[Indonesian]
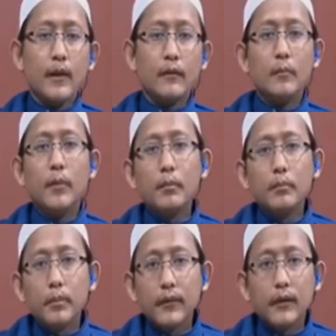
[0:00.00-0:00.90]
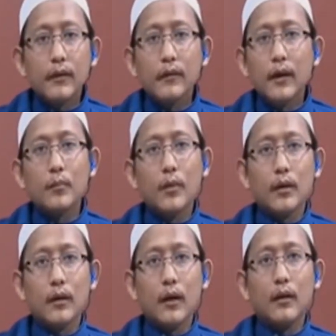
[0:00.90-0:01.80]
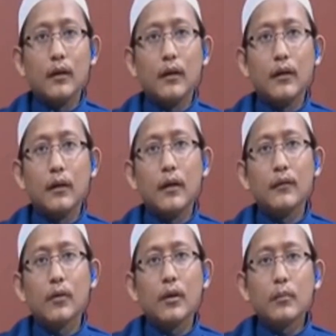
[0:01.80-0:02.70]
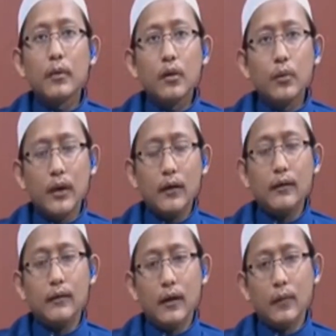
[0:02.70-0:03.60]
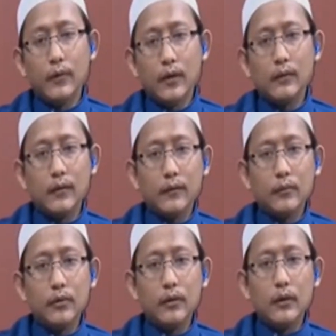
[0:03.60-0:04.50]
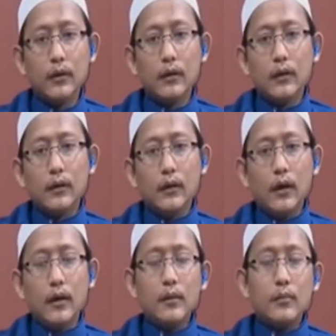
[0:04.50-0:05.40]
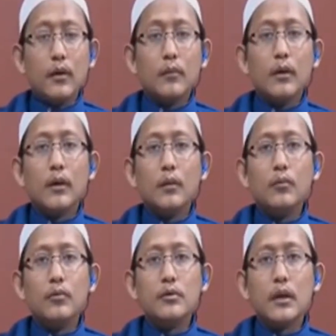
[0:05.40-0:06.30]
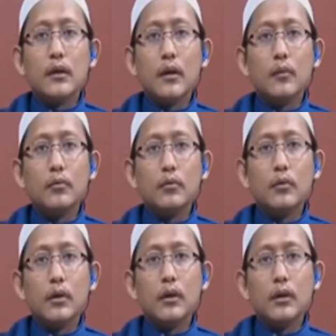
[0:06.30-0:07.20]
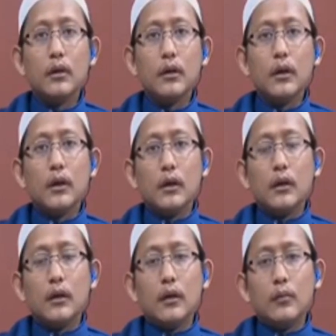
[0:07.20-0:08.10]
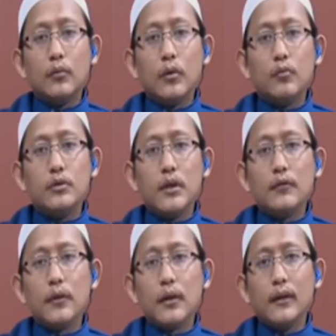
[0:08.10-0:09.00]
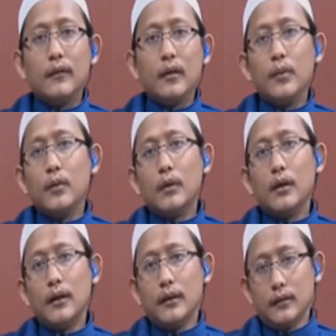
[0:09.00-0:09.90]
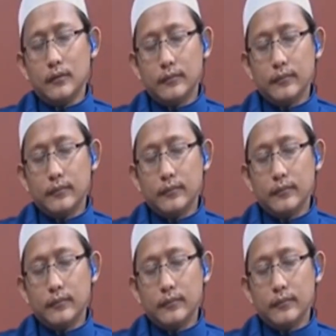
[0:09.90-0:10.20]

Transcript: Sebab perselisihan mereka adalah gara-gara seorang perawi hadis dalam sanad tersebut ada yang bernama Abu ja, Abu uh, Abu Abu Ja'far Isa bin Mahan.